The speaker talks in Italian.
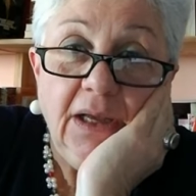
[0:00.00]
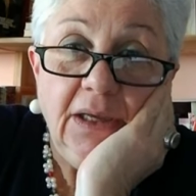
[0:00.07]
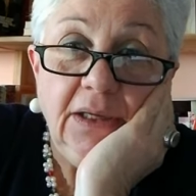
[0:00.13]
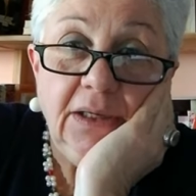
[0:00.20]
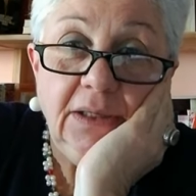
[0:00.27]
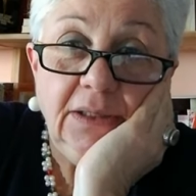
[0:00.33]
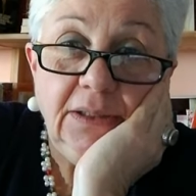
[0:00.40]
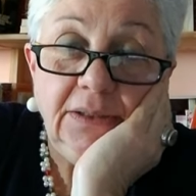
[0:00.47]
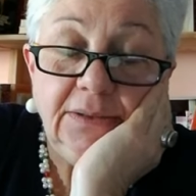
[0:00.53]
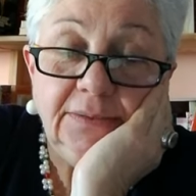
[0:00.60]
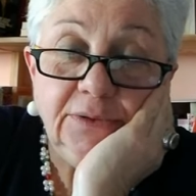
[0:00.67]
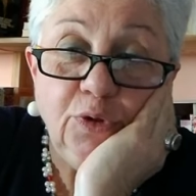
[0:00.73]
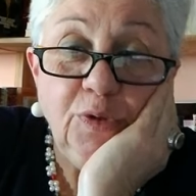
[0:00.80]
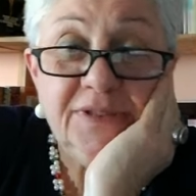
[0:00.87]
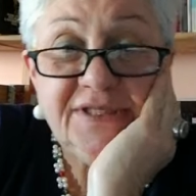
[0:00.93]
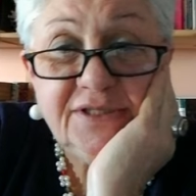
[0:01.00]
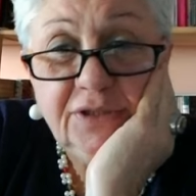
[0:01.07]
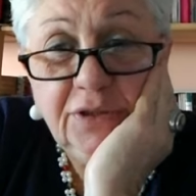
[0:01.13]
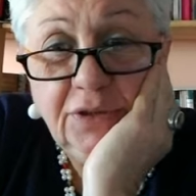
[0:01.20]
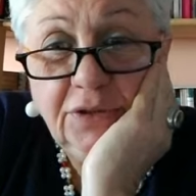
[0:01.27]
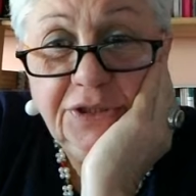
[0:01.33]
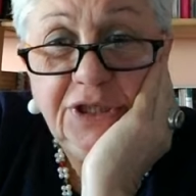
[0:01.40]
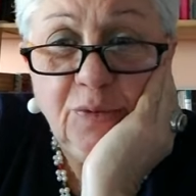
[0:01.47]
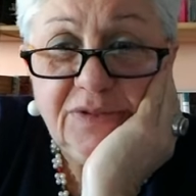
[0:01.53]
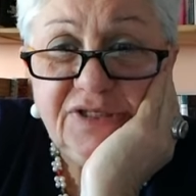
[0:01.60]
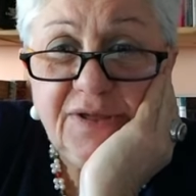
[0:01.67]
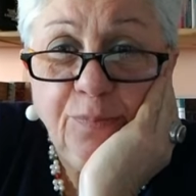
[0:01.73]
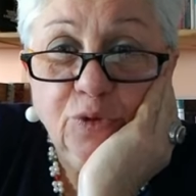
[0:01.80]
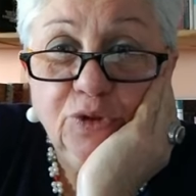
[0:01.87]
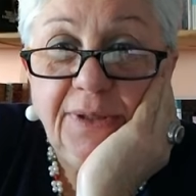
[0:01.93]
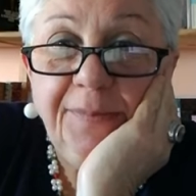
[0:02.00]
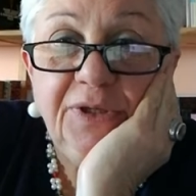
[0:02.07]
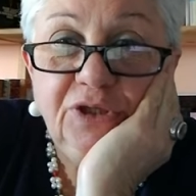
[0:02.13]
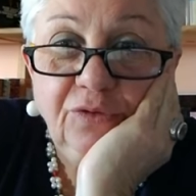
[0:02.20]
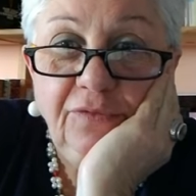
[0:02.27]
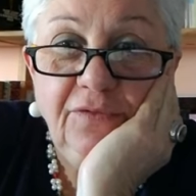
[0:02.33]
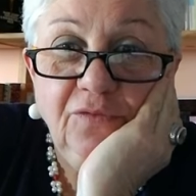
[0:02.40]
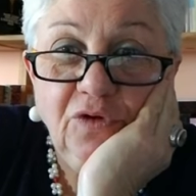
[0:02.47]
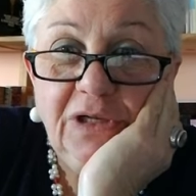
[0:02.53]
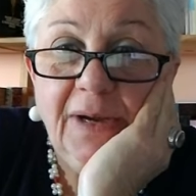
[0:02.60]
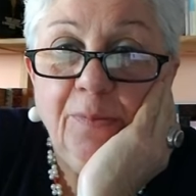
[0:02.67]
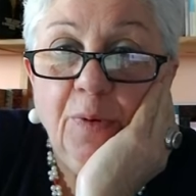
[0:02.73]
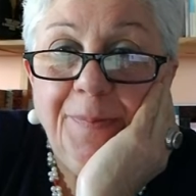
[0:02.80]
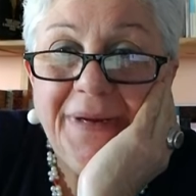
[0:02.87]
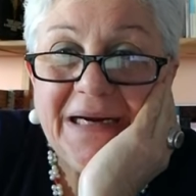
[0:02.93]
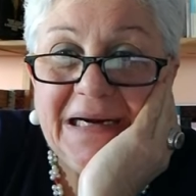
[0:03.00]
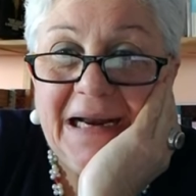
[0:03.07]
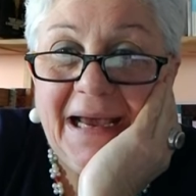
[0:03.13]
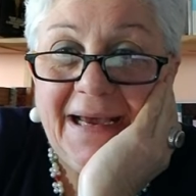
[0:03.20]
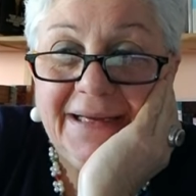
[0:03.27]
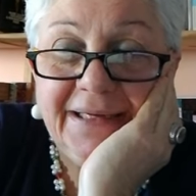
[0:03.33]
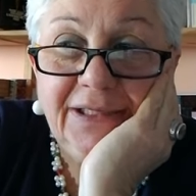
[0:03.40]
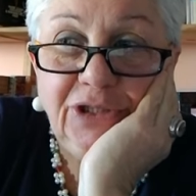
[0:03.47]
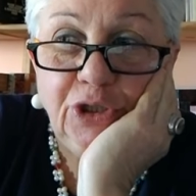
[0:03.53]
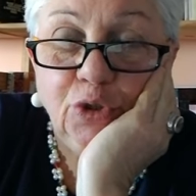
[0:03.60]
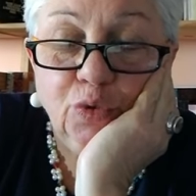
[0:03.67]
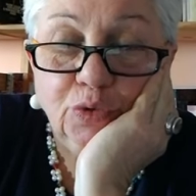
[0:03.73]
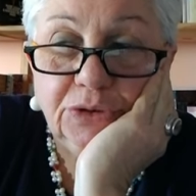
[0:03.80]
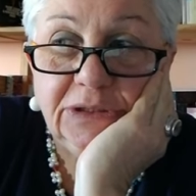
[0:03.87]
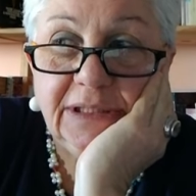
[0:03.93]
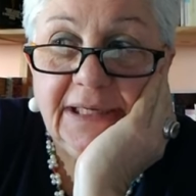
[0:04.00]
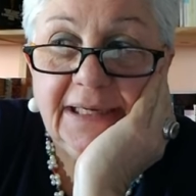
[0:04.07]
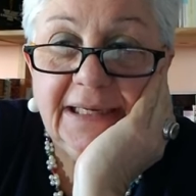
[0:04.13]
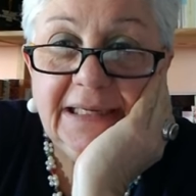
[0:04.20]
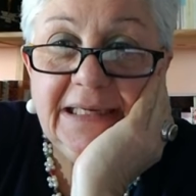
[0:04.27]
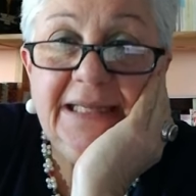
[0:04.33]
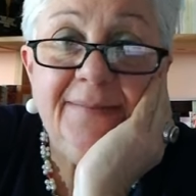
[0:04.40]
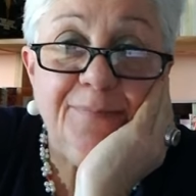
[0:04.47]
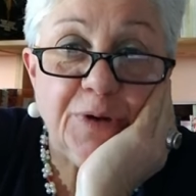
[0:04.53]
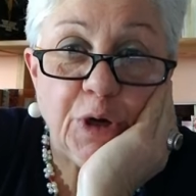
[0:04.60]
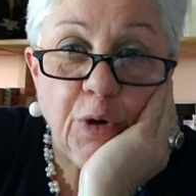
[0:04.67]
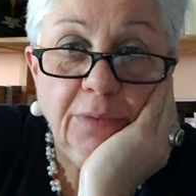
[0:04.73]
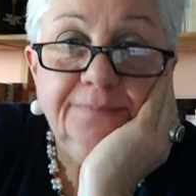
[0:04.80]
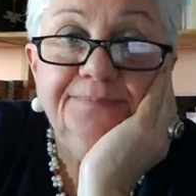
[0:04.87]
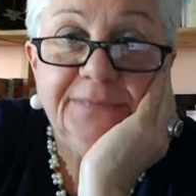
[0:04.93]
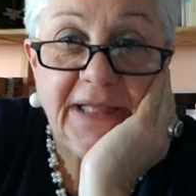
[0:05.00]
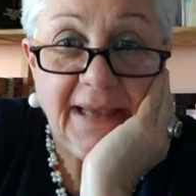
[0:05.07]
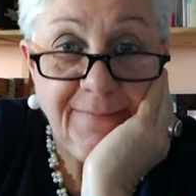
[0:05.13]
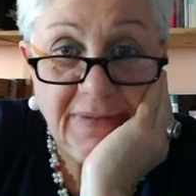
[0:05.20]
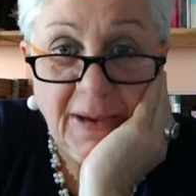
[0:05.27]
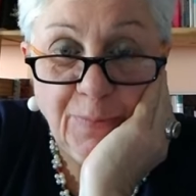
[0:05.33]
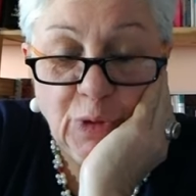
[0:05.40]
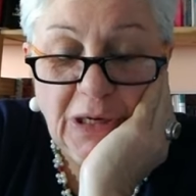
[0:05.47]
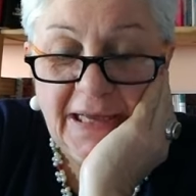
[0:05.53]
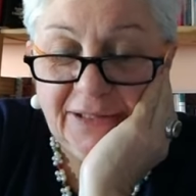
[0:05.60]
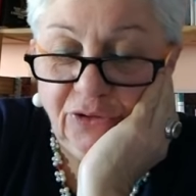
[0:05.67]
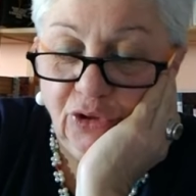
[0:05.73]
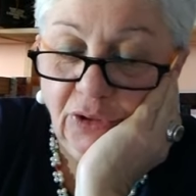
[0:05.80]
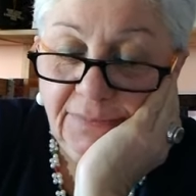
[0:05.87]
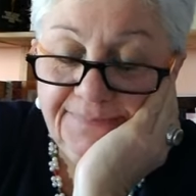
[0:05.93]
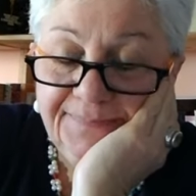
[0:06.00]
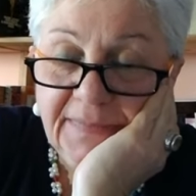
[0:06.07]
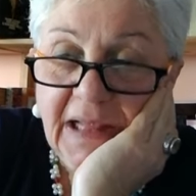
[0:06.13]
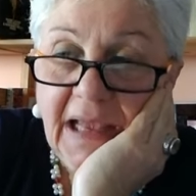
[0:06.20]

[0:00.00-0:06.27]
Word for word: Eh, questo, in questo appuntamento vi vogliamo parlare di un eh, libro che abbiamo letto,